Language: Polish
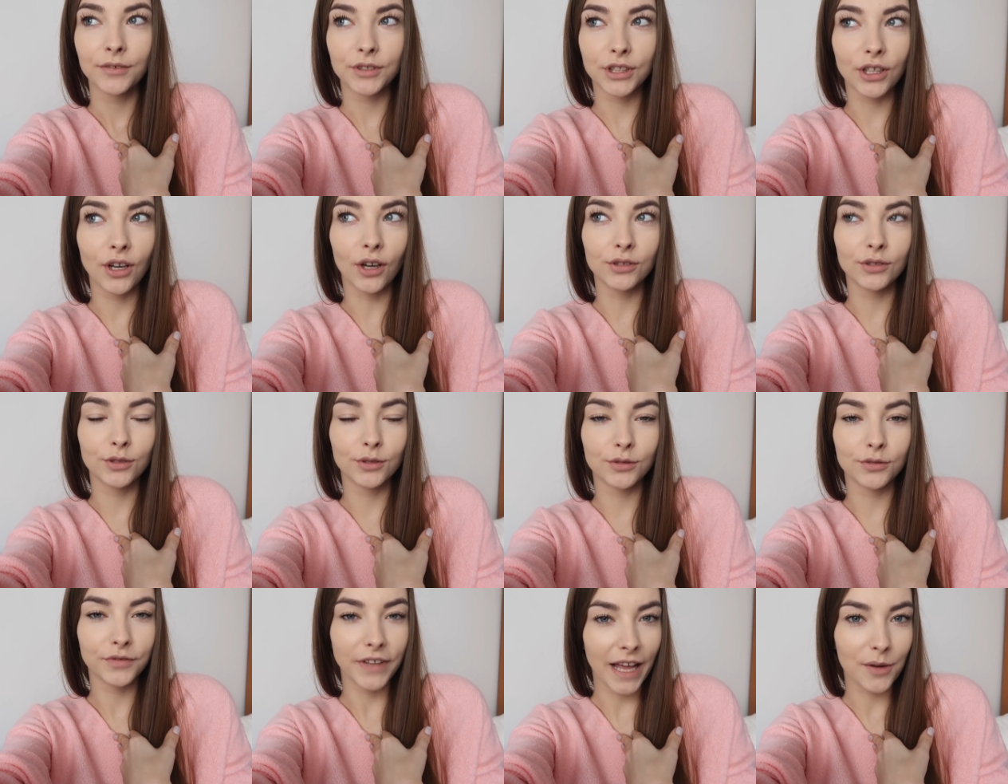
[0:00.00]
w tygodniu
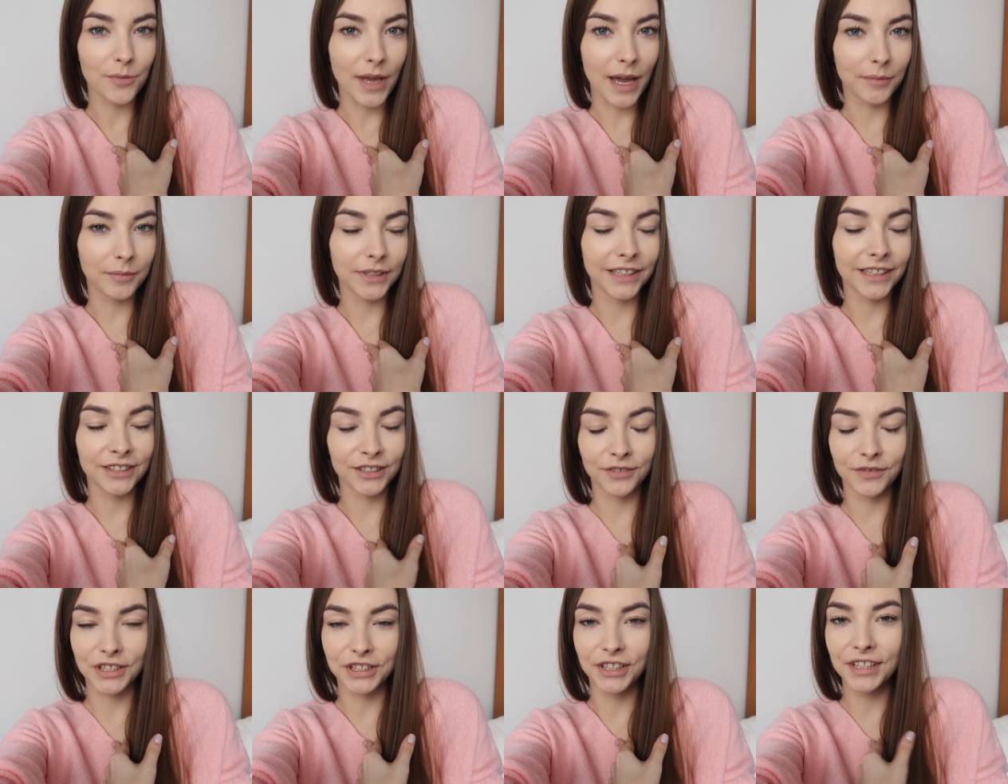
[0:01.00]
uwielbiam i jest
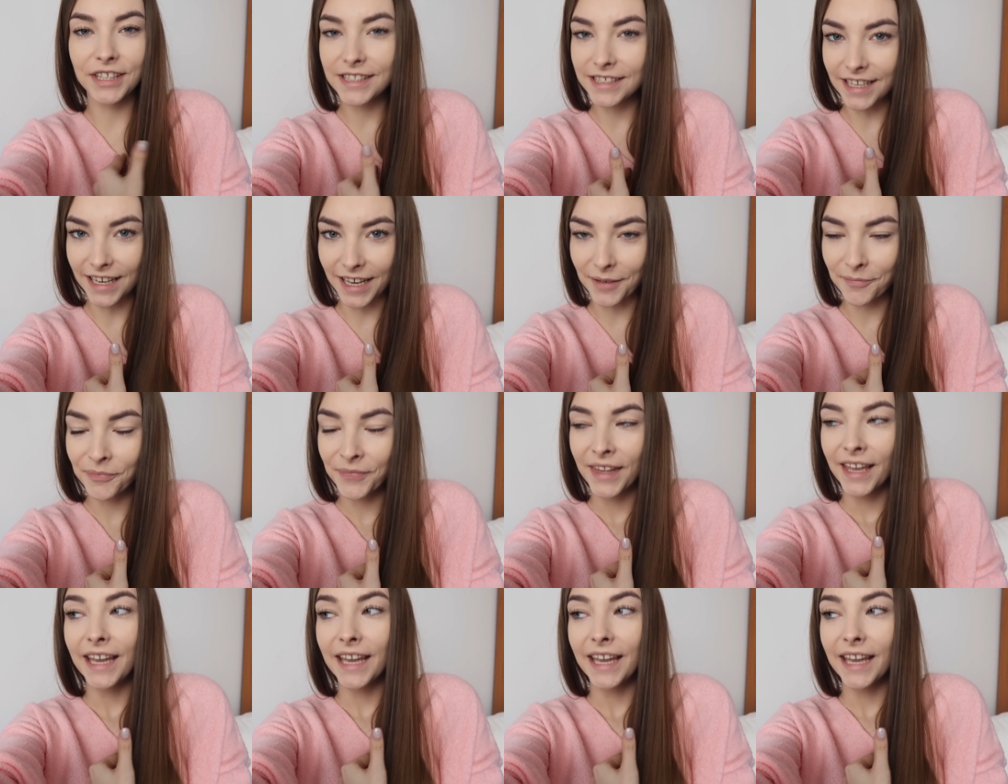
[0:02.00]
to właśnie niedziela.